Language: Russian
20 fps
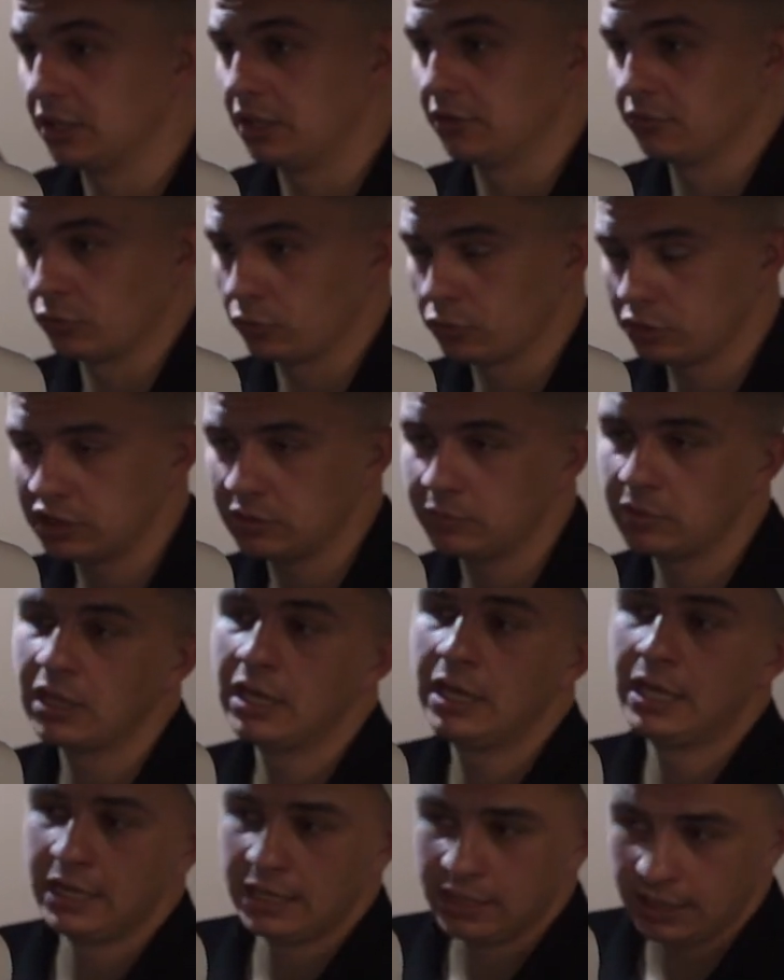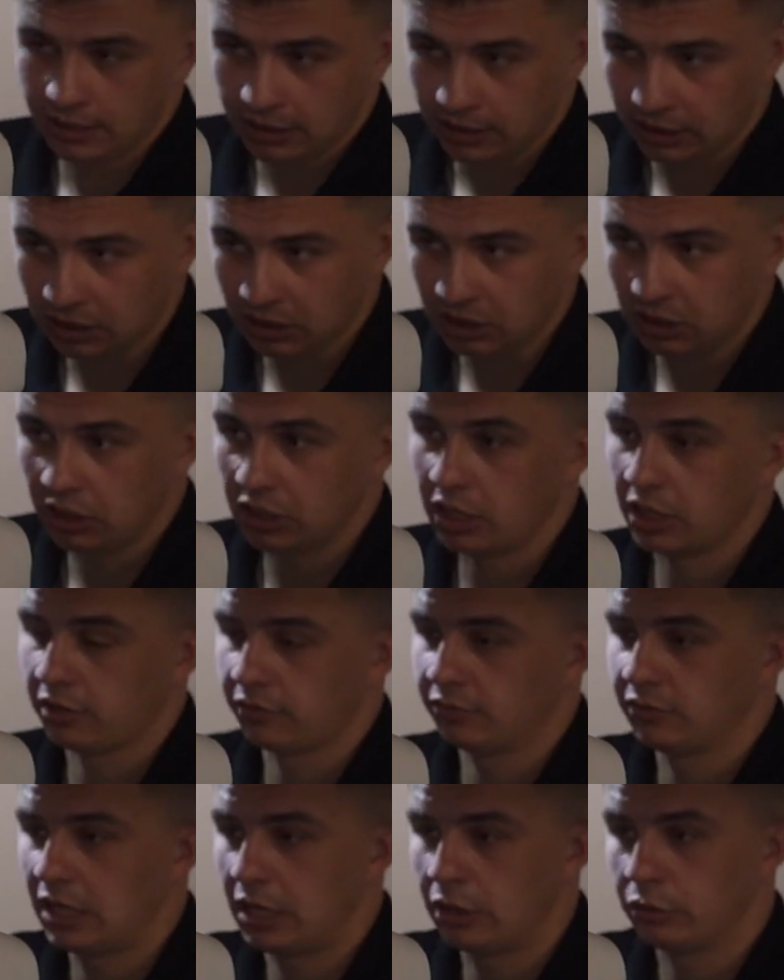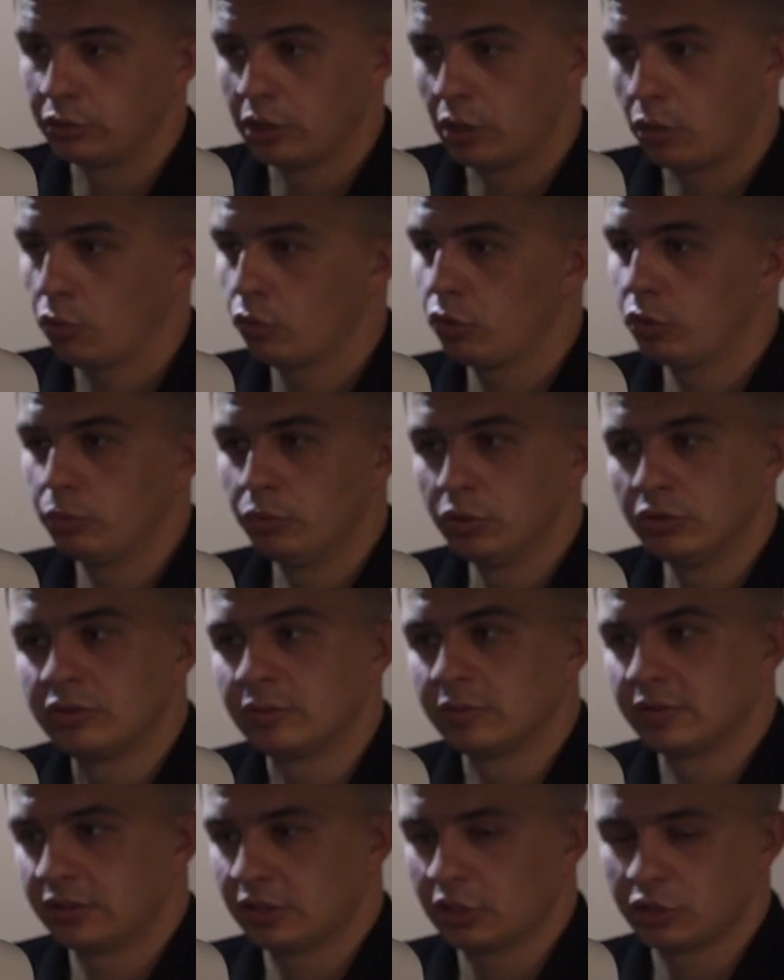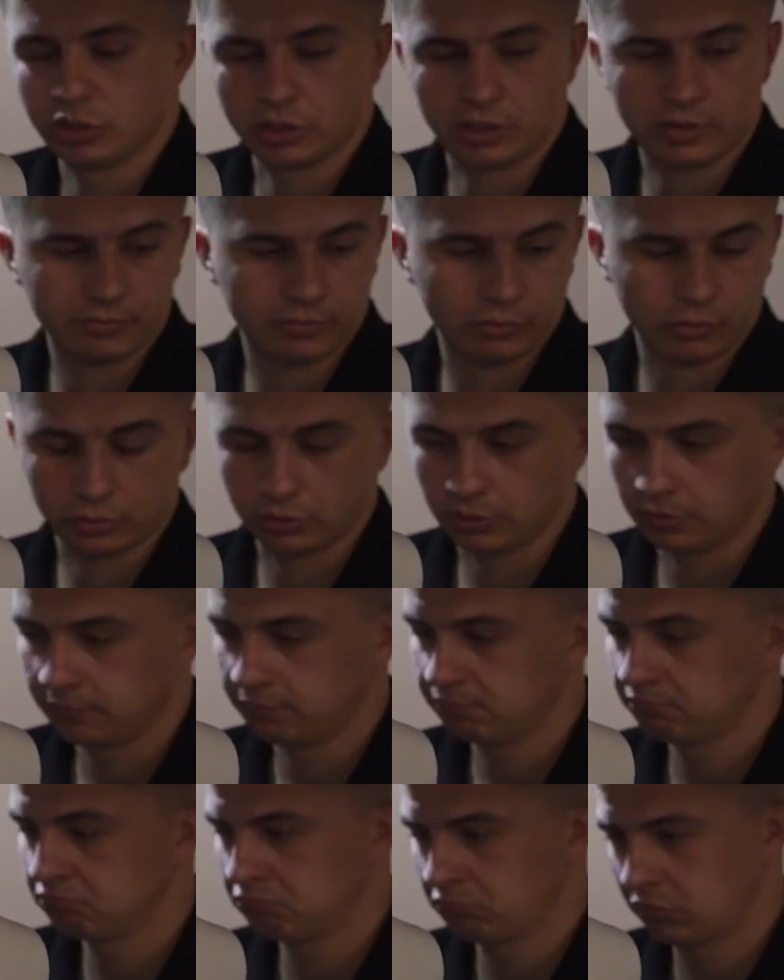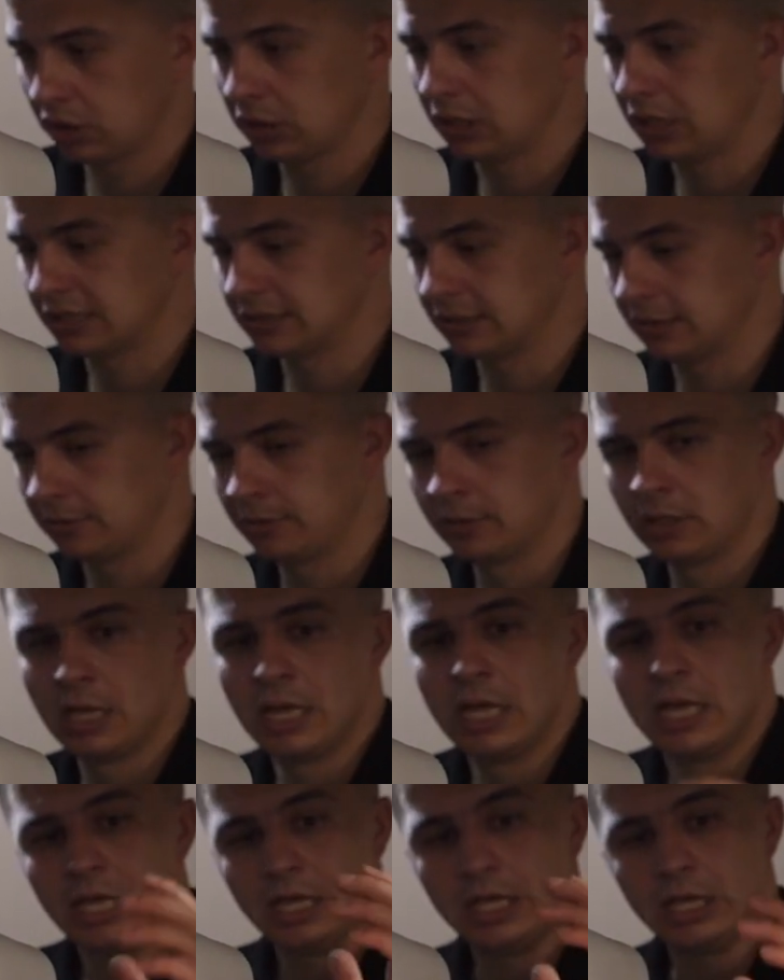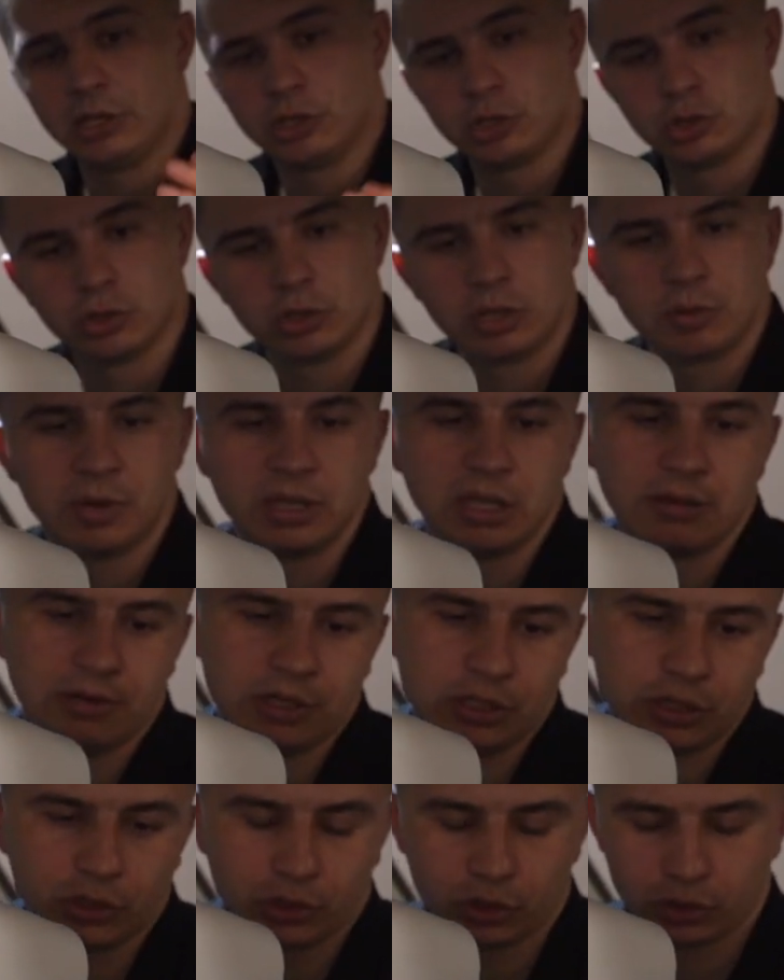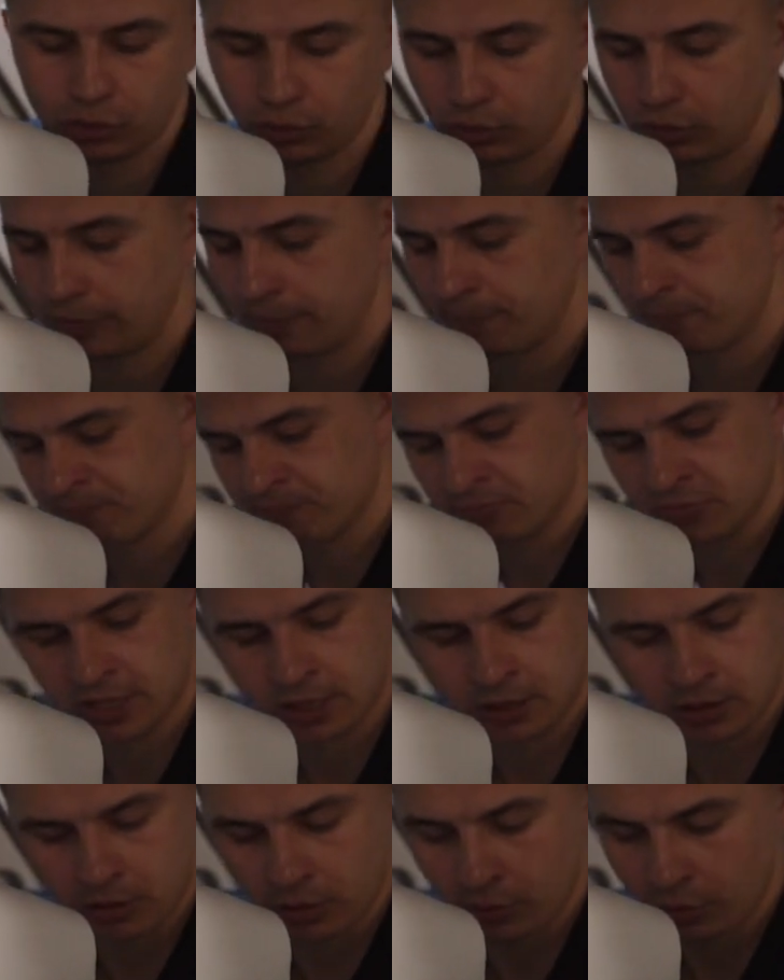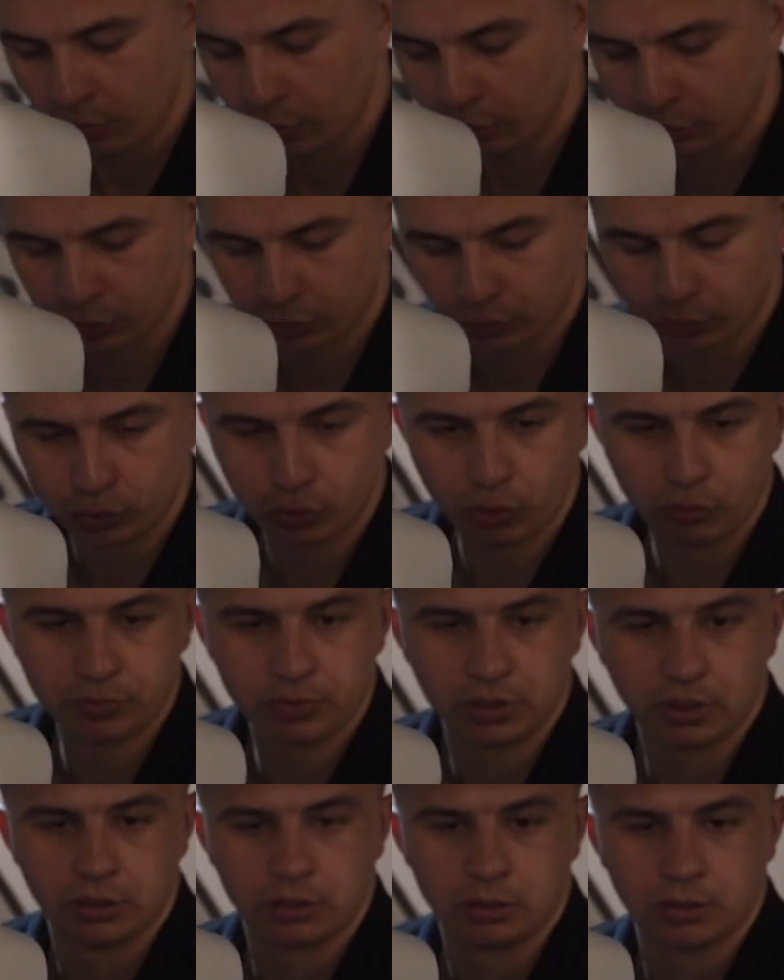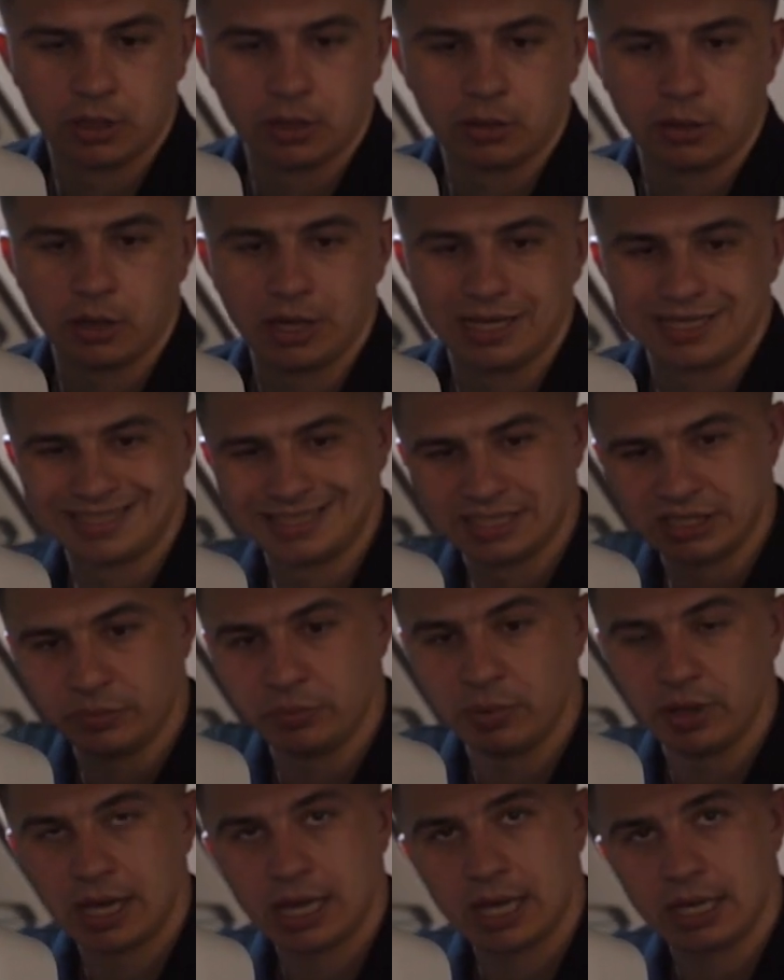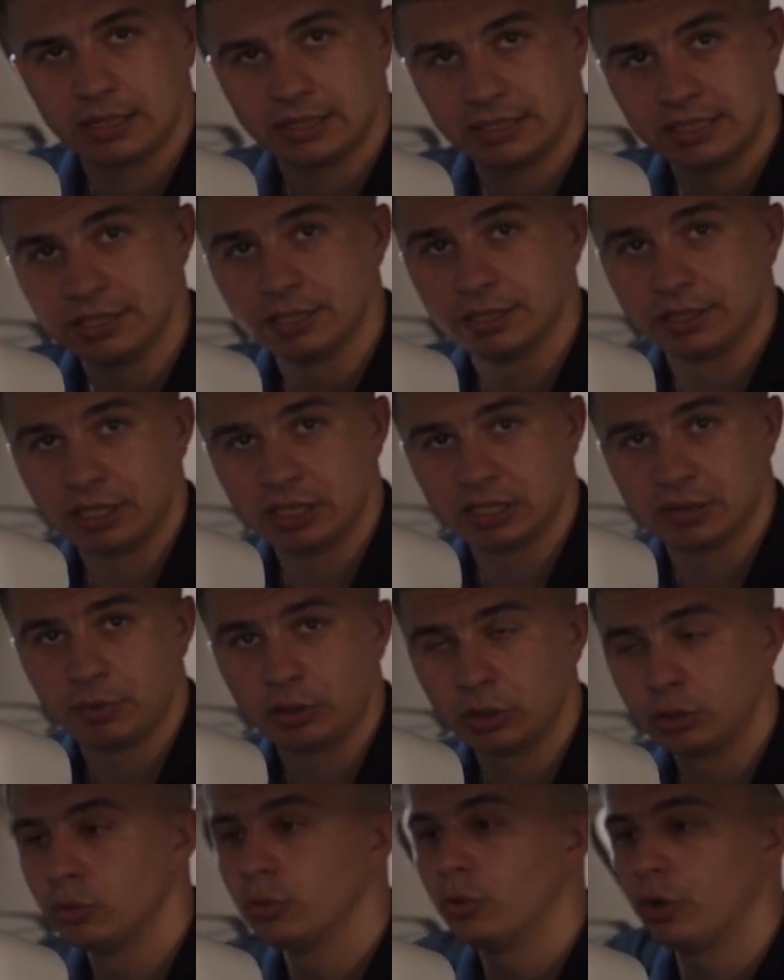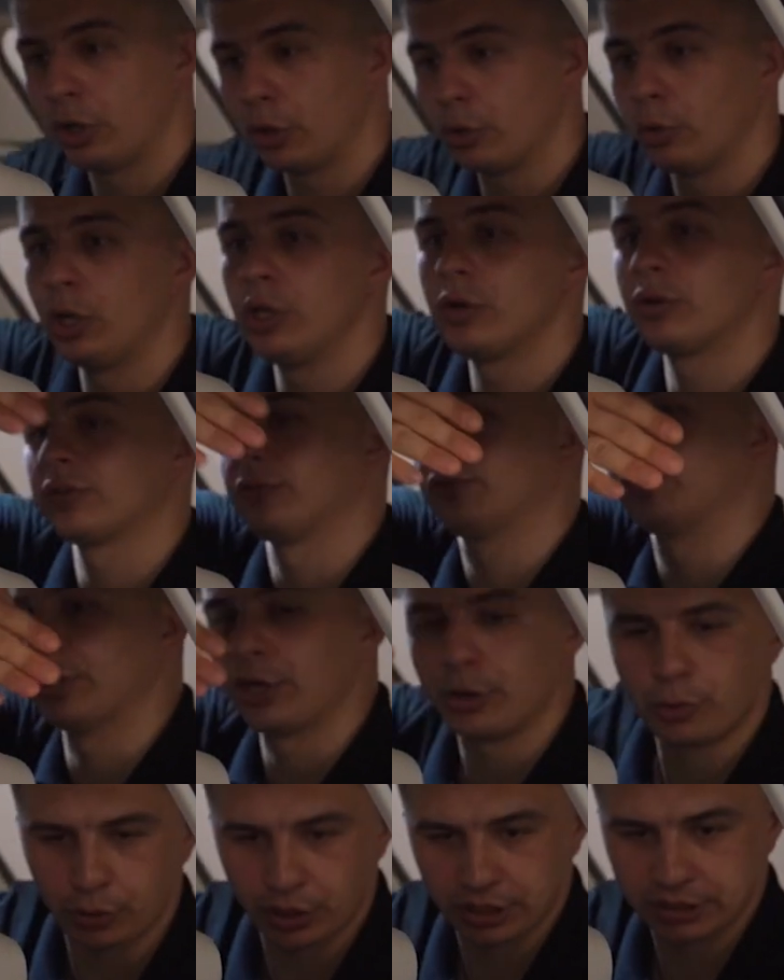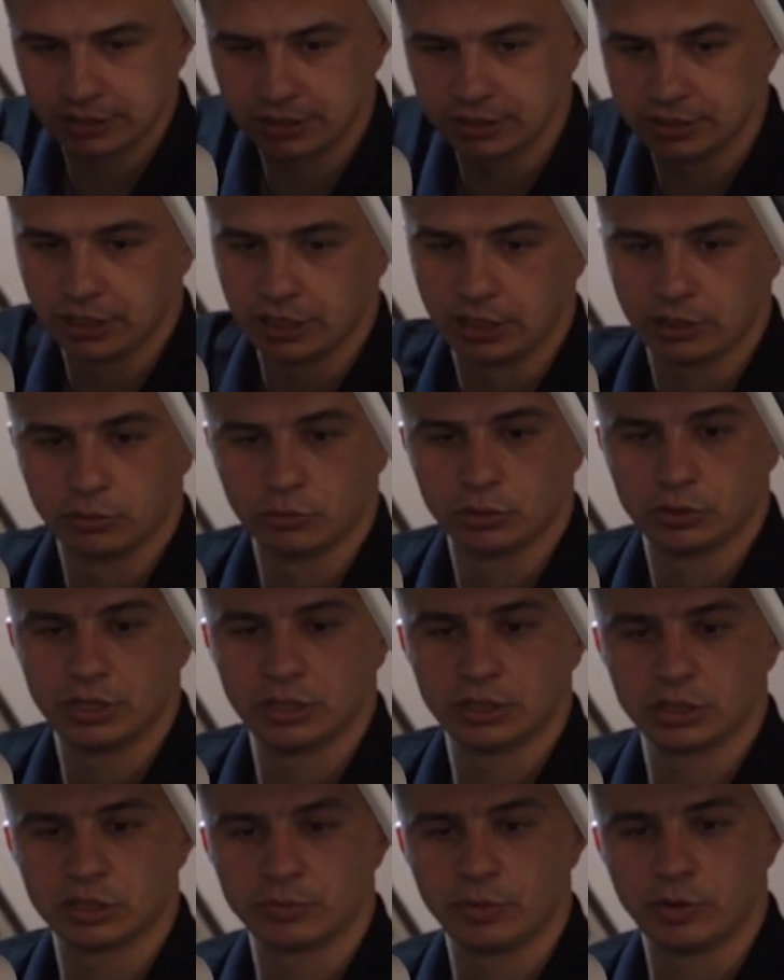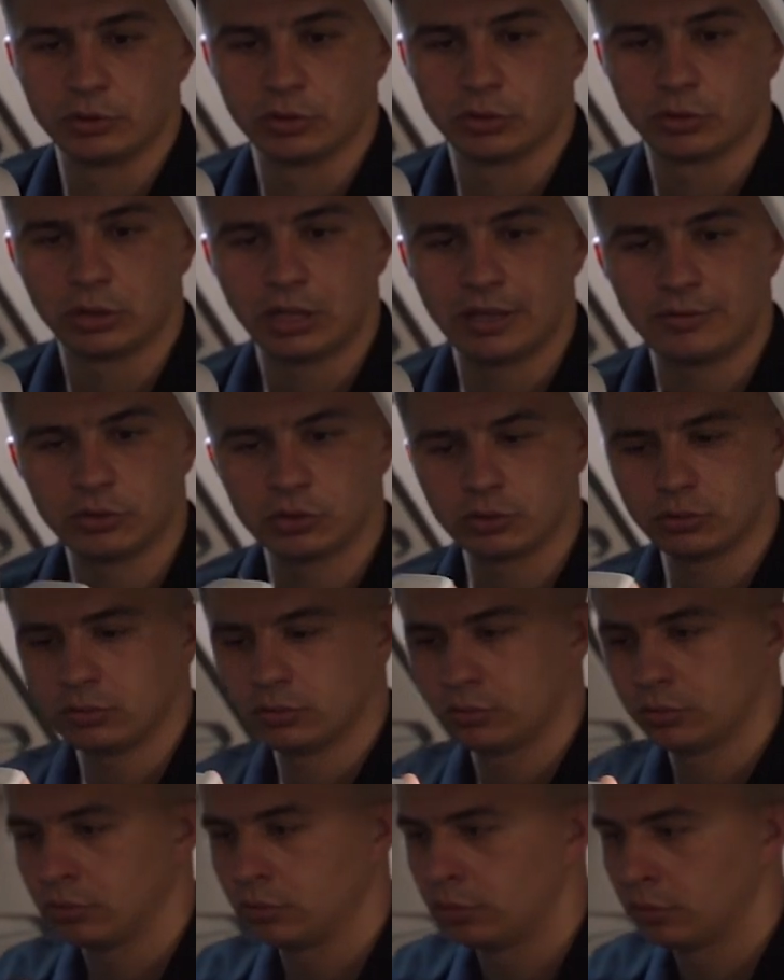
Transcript: сидений взрослыми и ехать в дальнюю дорогу, и будет всем достаточно комфортно. Классно. И еще немаловажно, что очень удобно от себя, сидя на третьем ряду, регулировать второй ряд сидений. То есть я нажимаю вот эту клавишу,